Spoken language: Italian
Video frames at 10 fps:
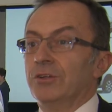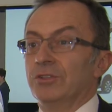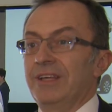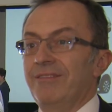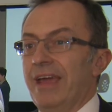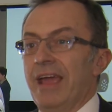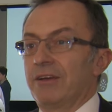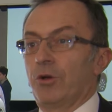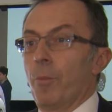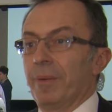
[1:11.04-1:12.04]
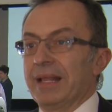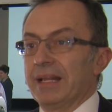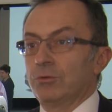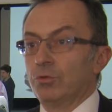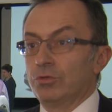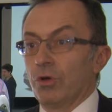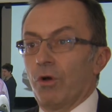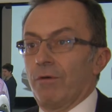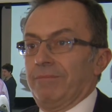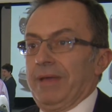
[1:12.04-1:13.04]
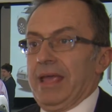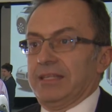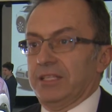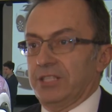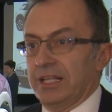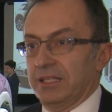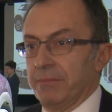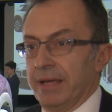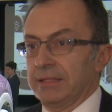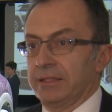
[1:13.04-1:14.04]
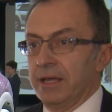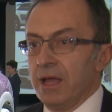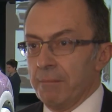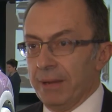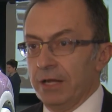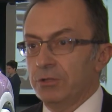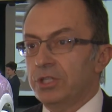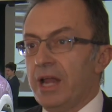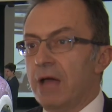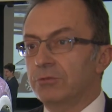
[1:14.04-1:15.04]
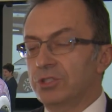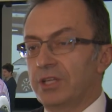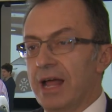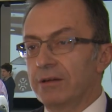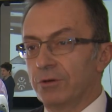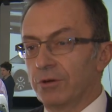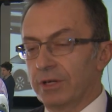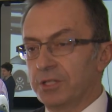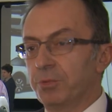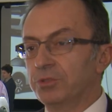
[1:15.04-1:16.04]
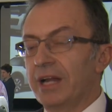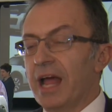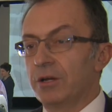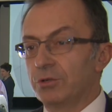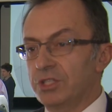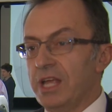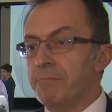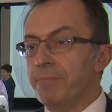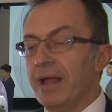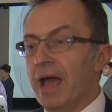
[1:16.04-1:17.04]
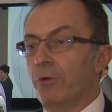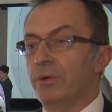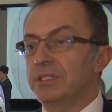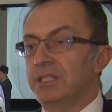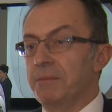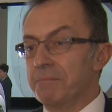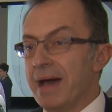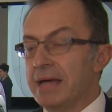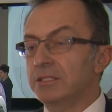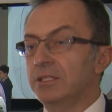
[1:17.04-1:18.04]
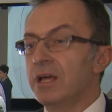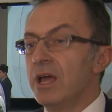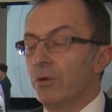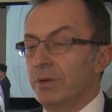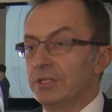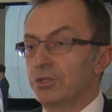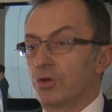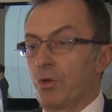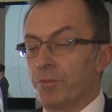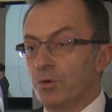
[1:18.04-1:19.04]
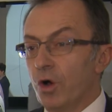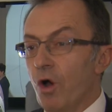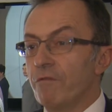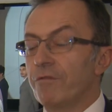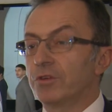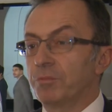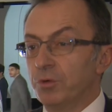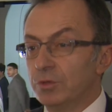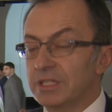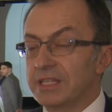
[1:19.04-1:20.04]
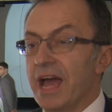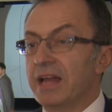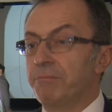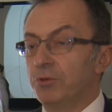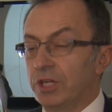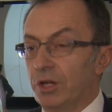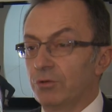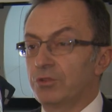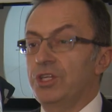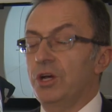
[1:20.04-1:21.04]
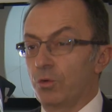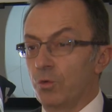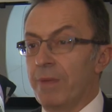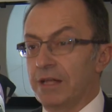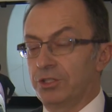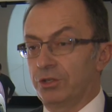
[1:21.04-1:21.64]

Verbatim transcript: non deve coprire tutto esageratamente, ma le nostre auto saranno, risponderanno sempre a questi must, quindi sono più comfort, più design, più tecnologia con un budget